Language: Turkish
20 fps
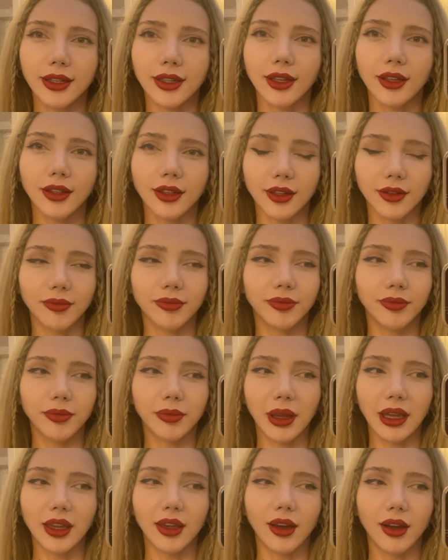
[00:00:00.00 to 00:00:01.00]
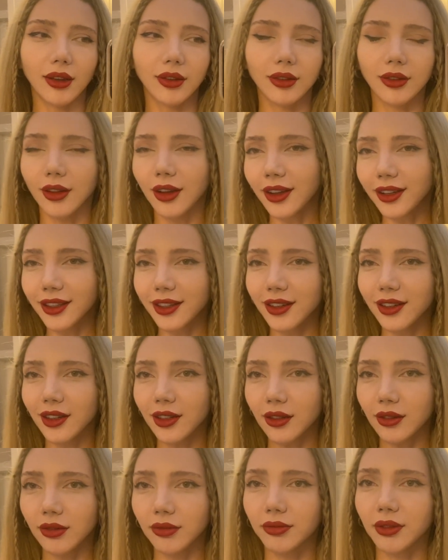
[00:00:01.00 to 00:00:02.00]
sanırım mekanın
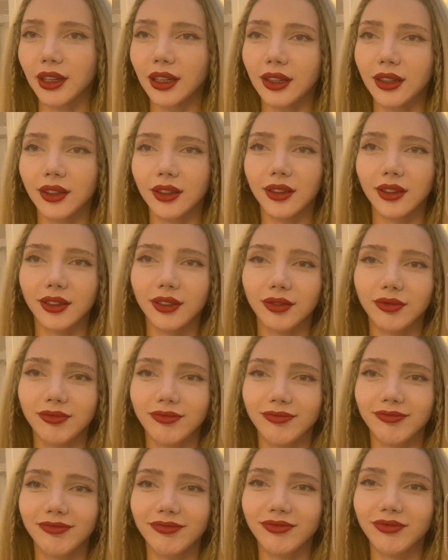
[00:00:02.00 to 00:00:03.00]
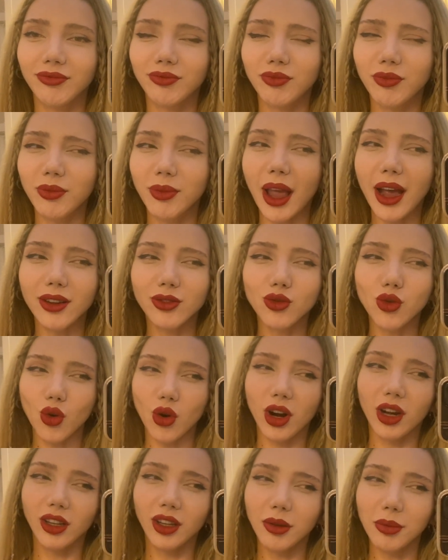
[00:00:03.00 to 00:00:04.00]
adı. Ee, yani çok
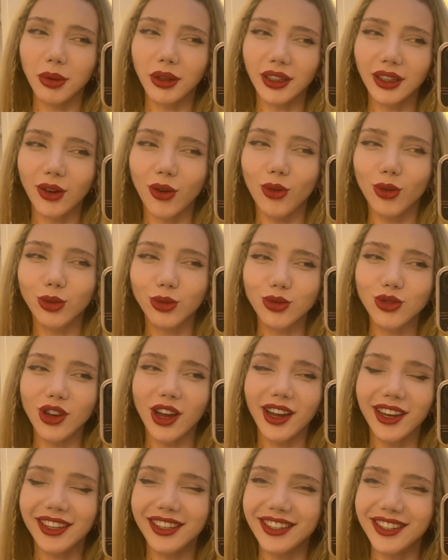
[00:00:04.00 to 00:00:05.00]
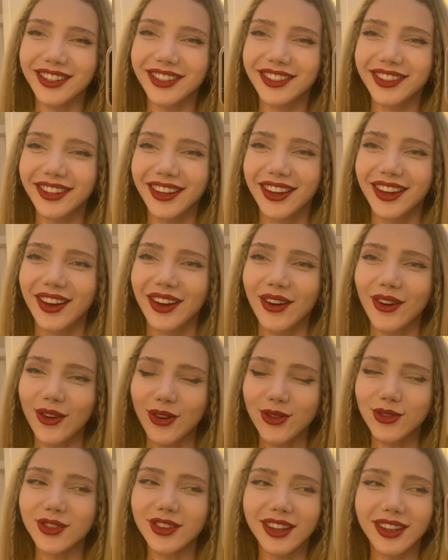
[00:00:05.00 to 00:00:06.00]
kalabalık olacağı için
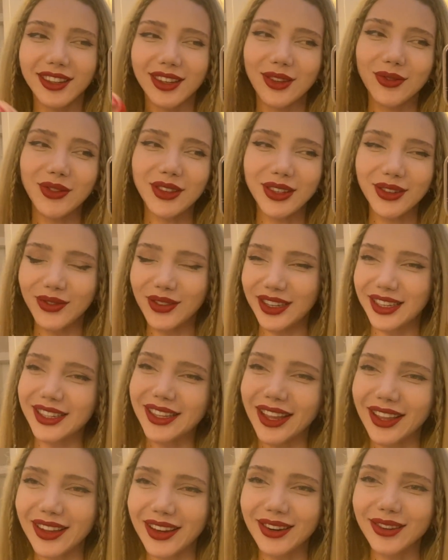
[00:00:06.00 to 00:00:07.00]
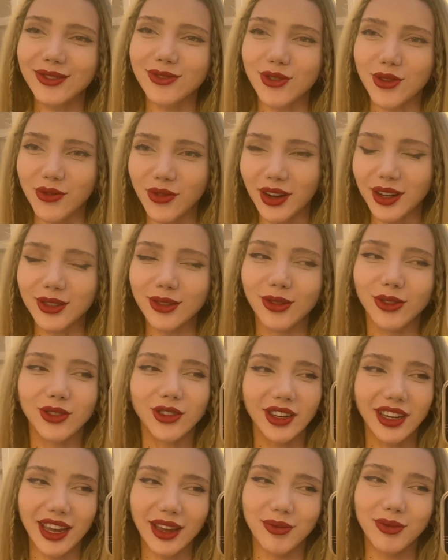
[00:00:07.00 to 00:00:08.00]
orada tanımadığım insanlar da çok fazla
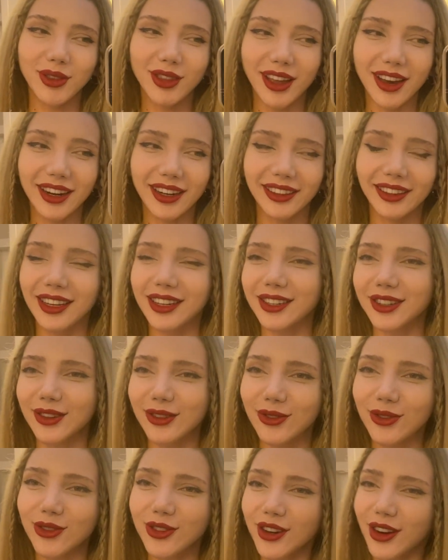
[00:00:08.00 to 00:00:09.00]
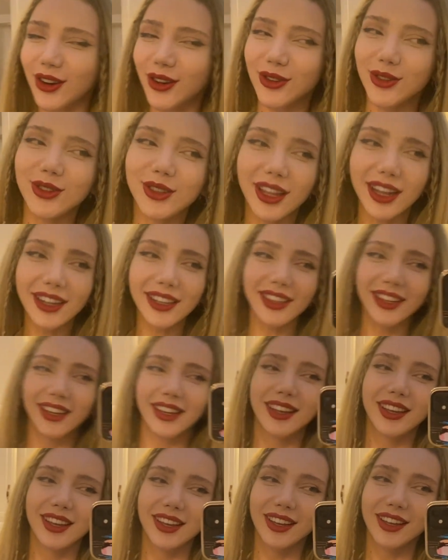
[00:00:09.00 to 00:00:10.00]
olacak. Emin'in arkadaşları olacak. O yüzden
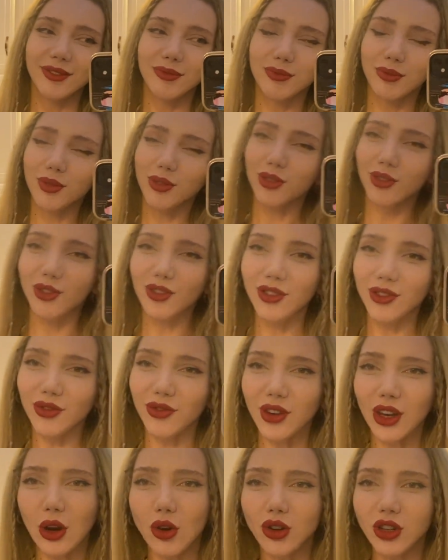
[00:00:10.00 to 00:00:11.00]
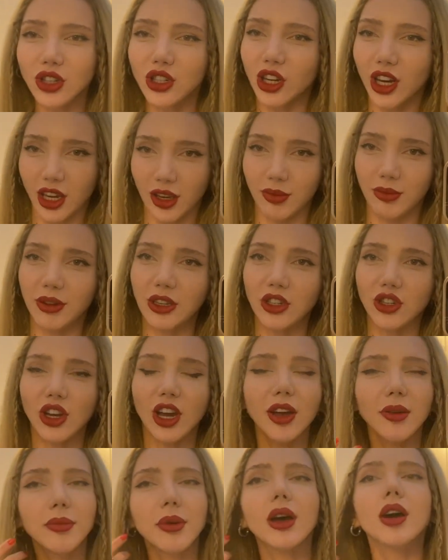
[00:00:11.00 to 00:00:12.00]
Bugün vlog
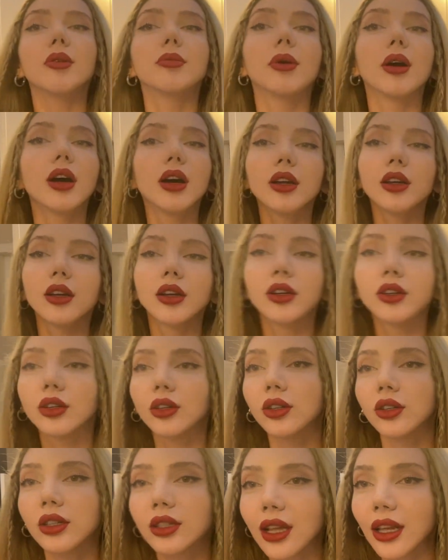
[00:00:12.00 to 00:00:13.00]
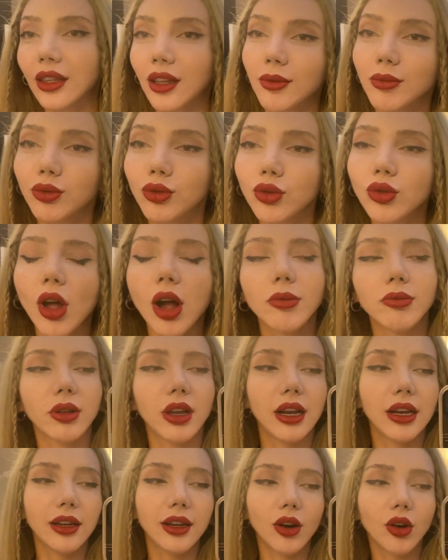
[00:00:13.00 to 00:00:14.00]
çekmeyeceğim ama zaten bu dudağımla
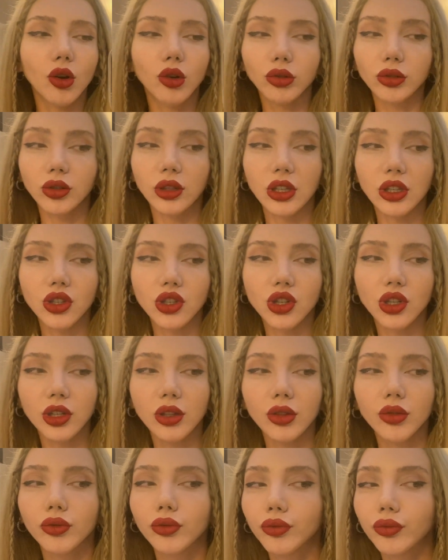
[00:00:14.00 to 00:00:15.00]
ilgili olduğu için